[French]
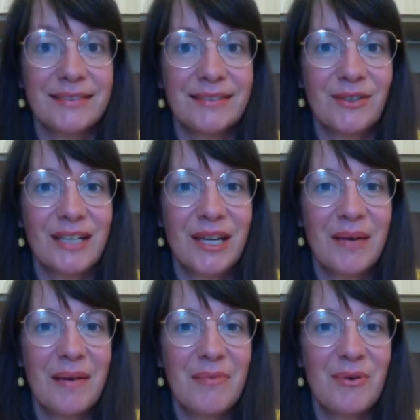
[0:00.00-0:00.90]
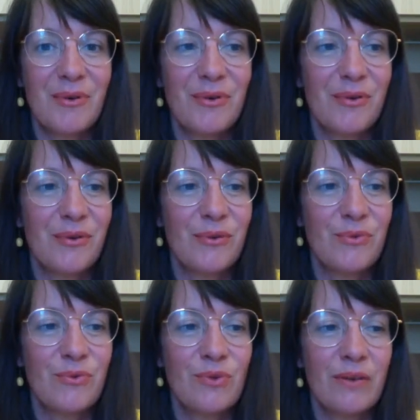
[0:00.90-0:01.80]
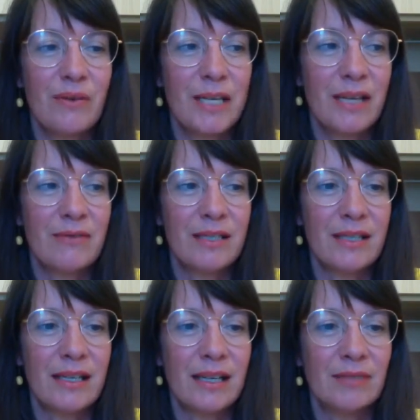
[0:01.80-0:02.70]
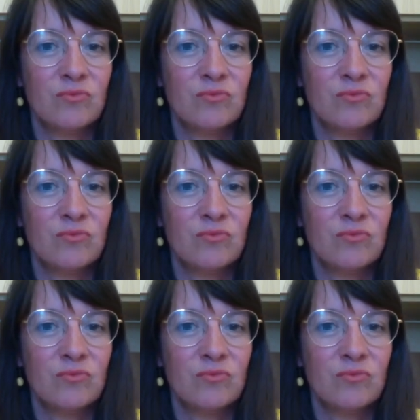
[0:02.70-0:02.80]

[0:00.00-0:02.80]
Donc c'est quand même... Euh, ouh, elle va m'énerver celle-là.